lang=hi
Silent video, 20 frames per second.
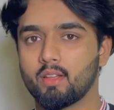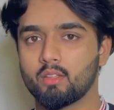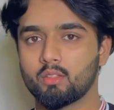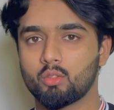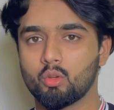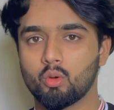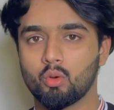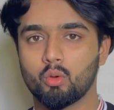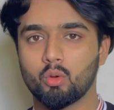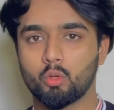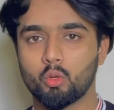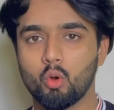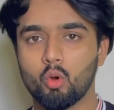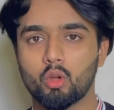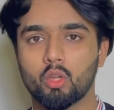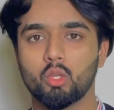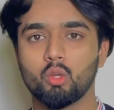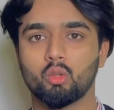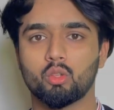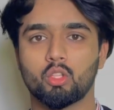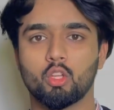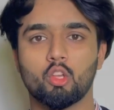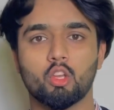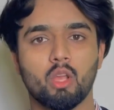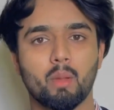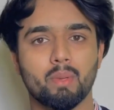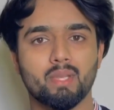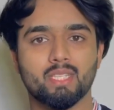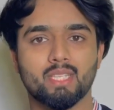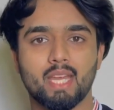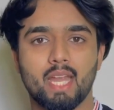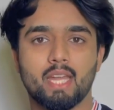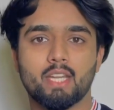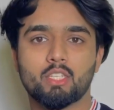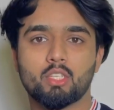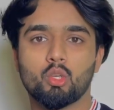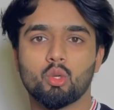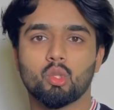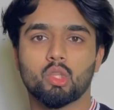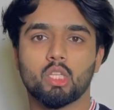जो डॉग की होती है उनके पास
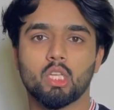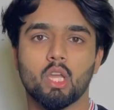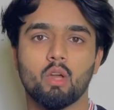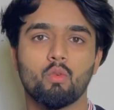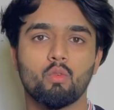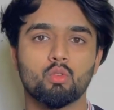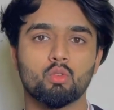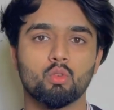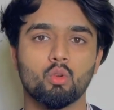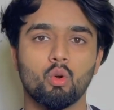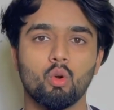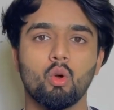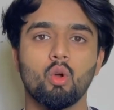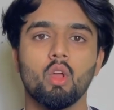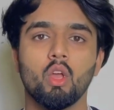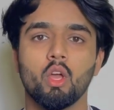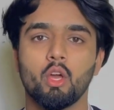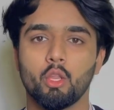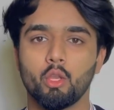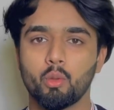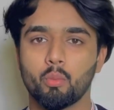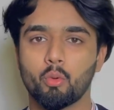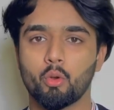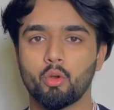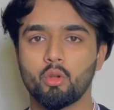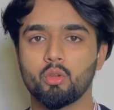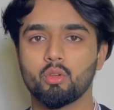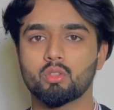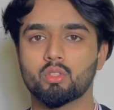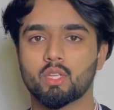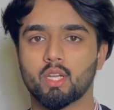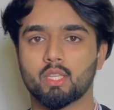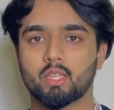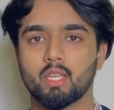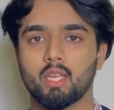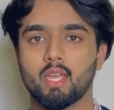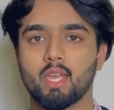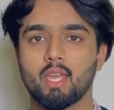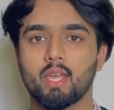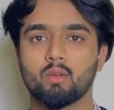कैट्स की होती है उसको रिप्रोड्यूस
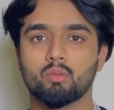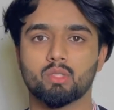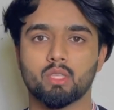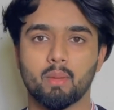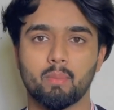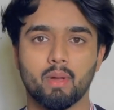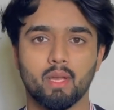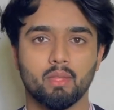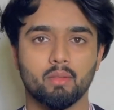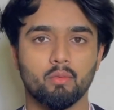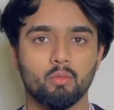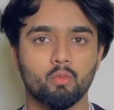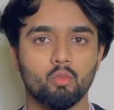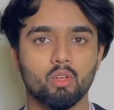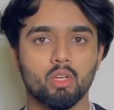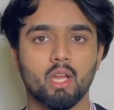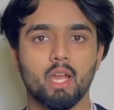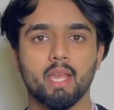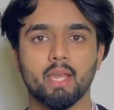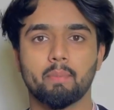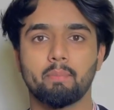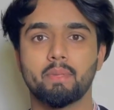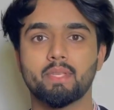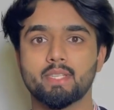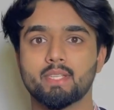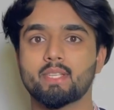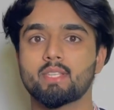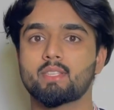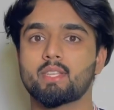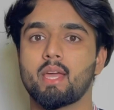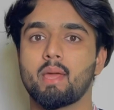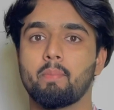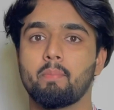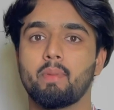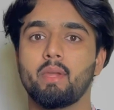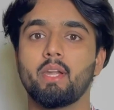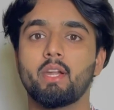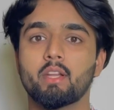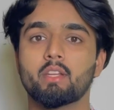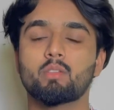करते हैं उसके बाद उनका एक बिजनेस है
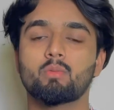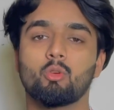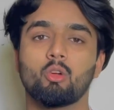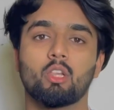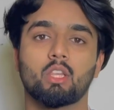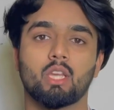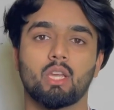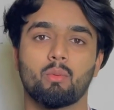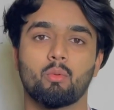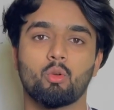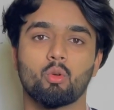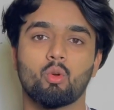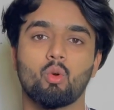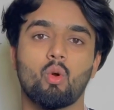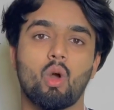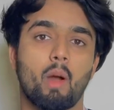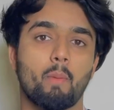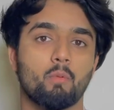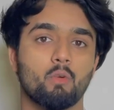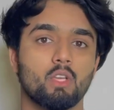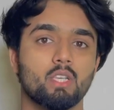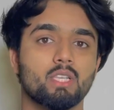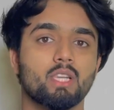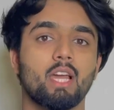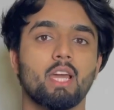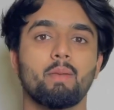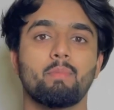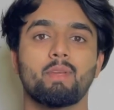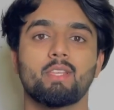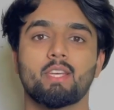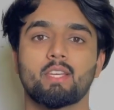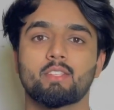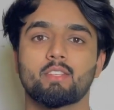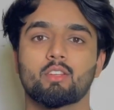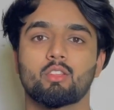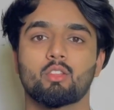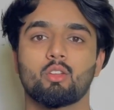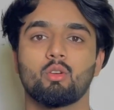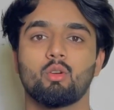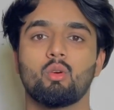ब्रीडर्स बोलते हैं उनको आप इस लाइन में जा
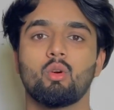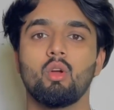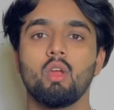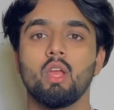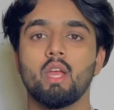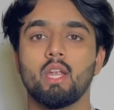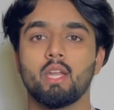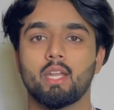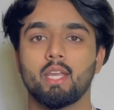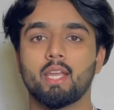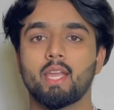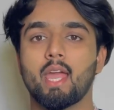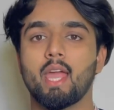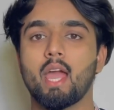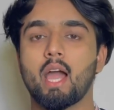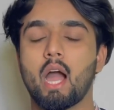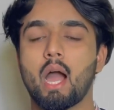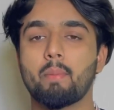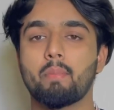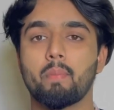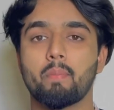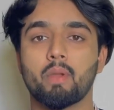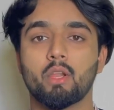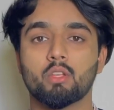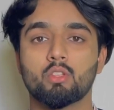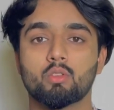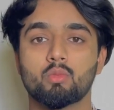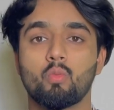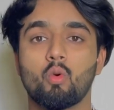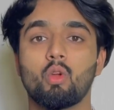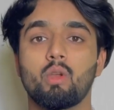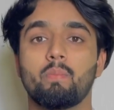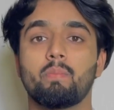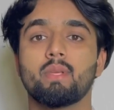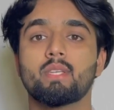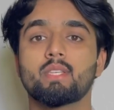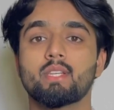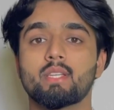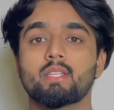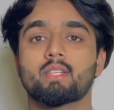सकते हो ठीक है आप अपना स्मॉल
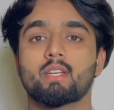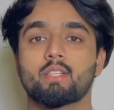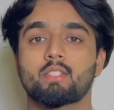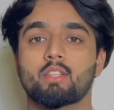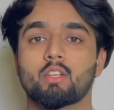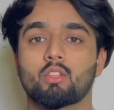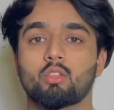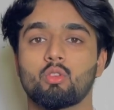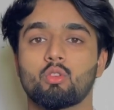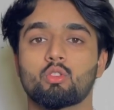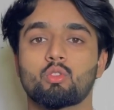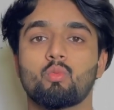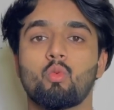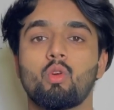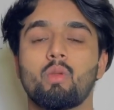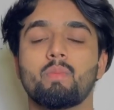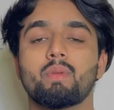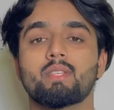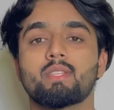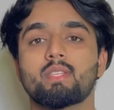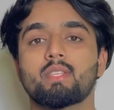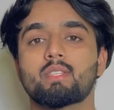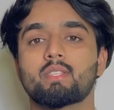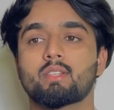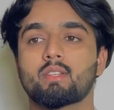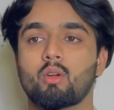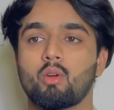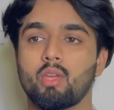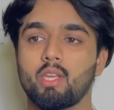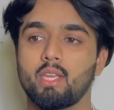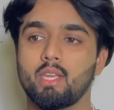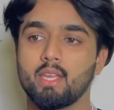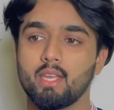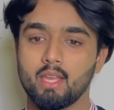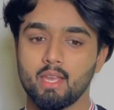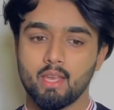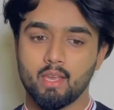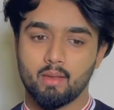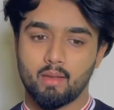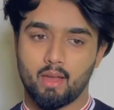बिजनेस कर सकते हो स्मॉल बिजनेस कोई
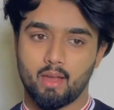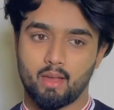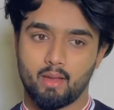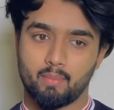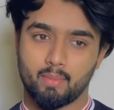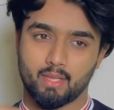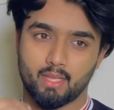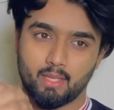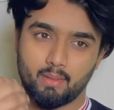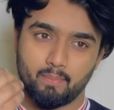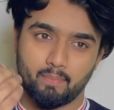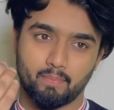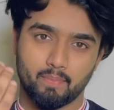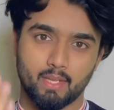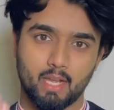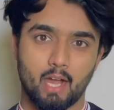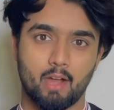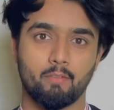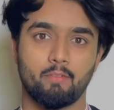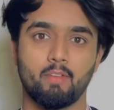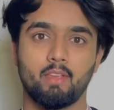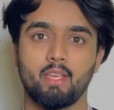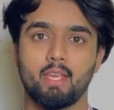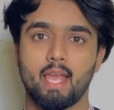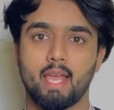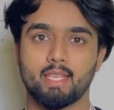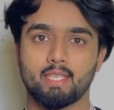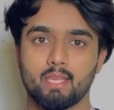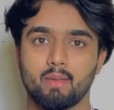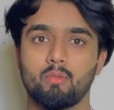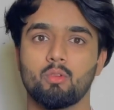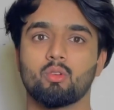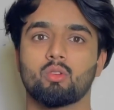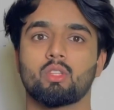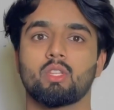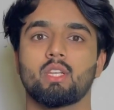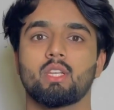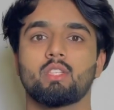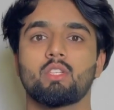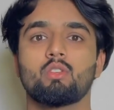आ, मतलब काफ़ी ऐसे भी
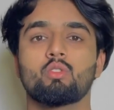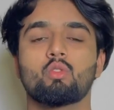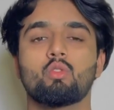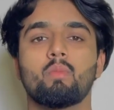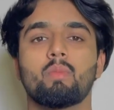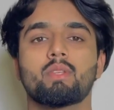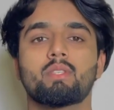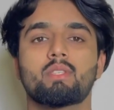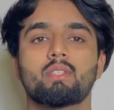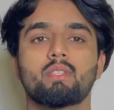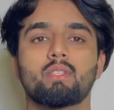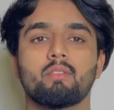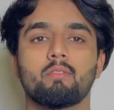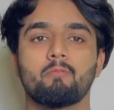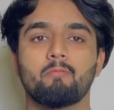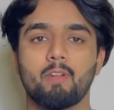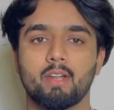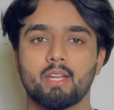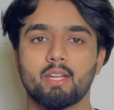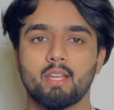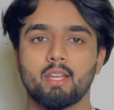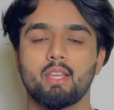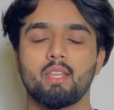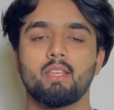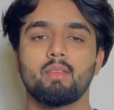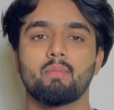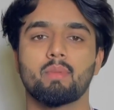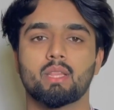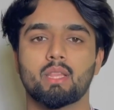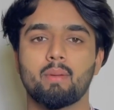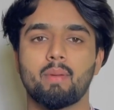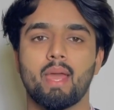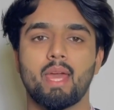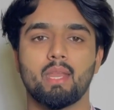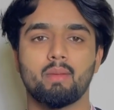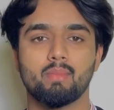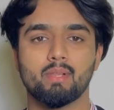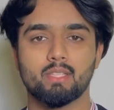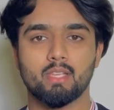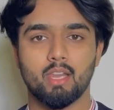होते हैं जिनको बस वेटनरी मतलब
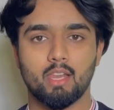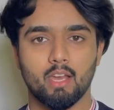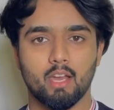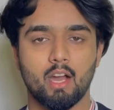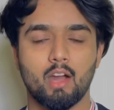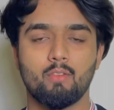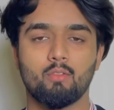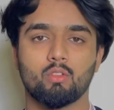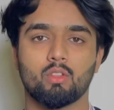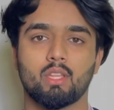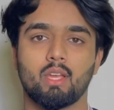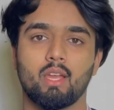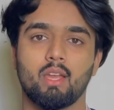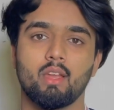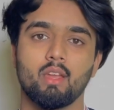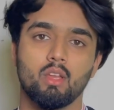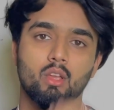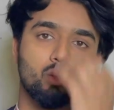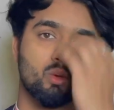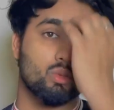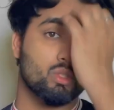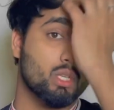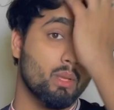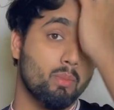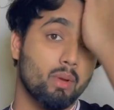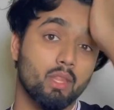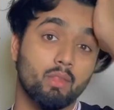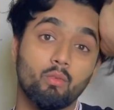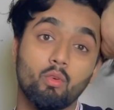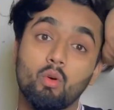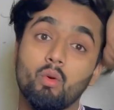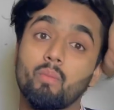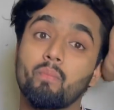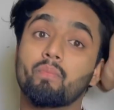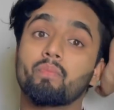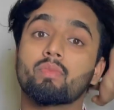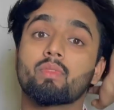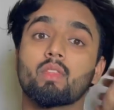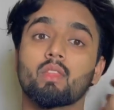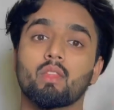एनिमल से लगाव होता है उसके बाद वो
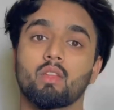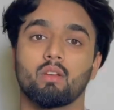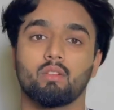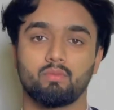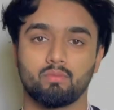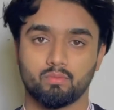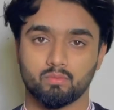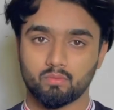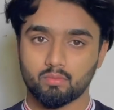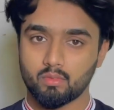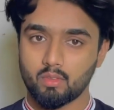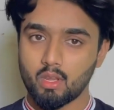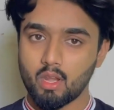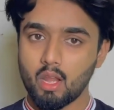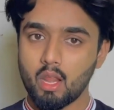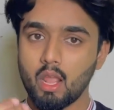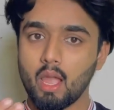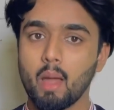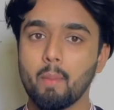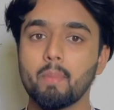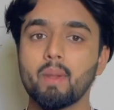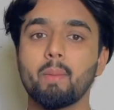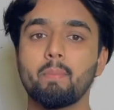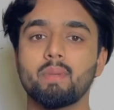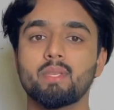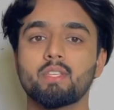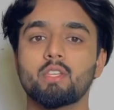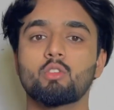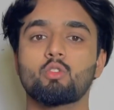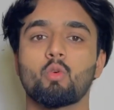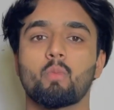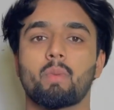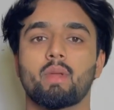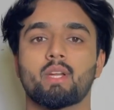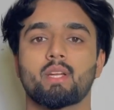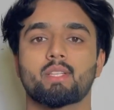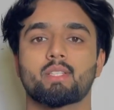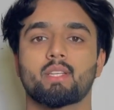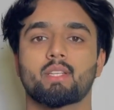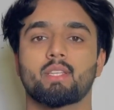अपना बिजनेस
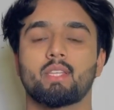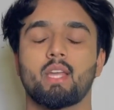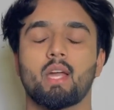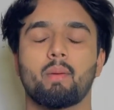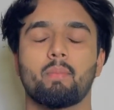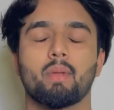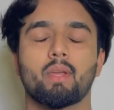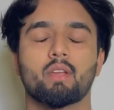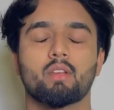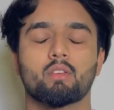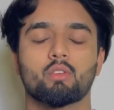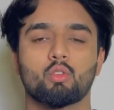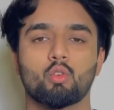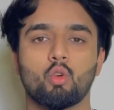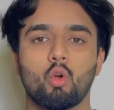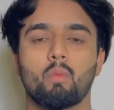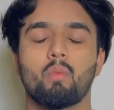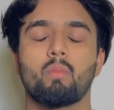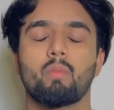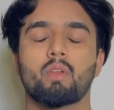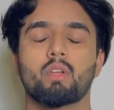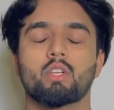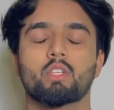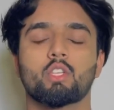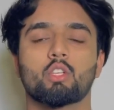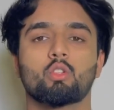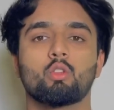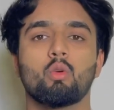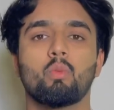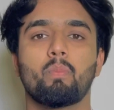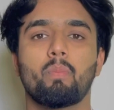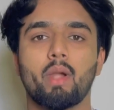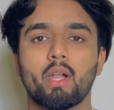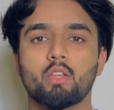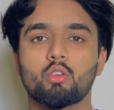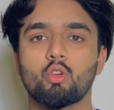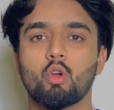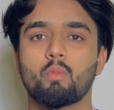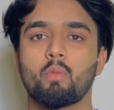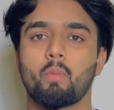ओपन कर सकते हैं आप एक शॉप ओपन कर सकते हो पेट
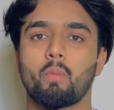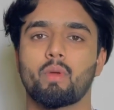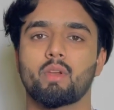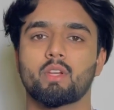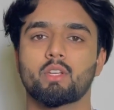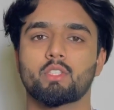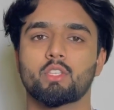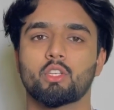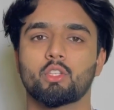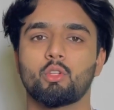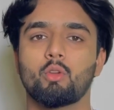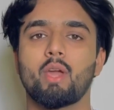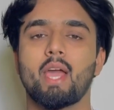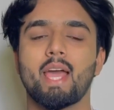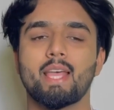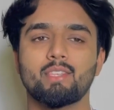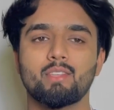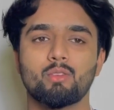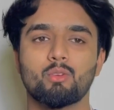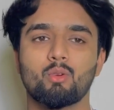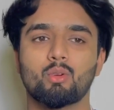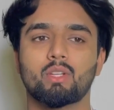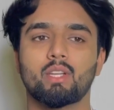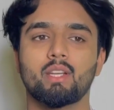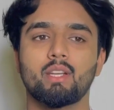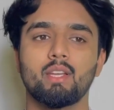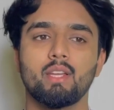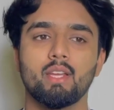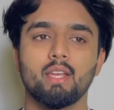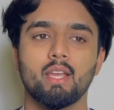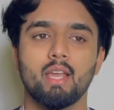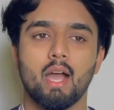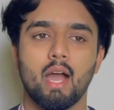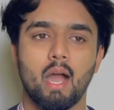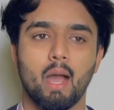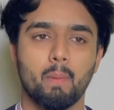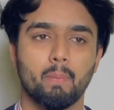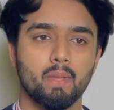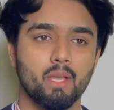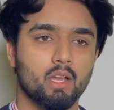शॉप ओपन कर सकते हो एज ए डॉक्टर
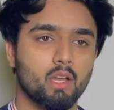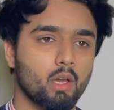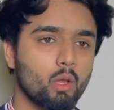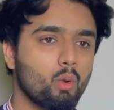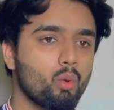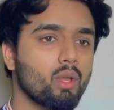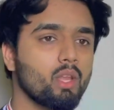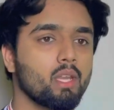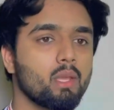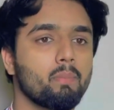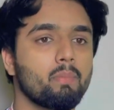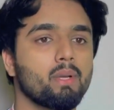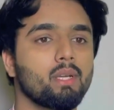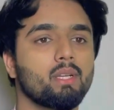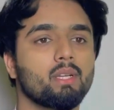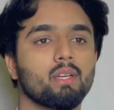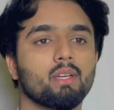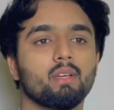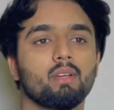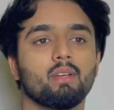आप ये करोगे नहीं बट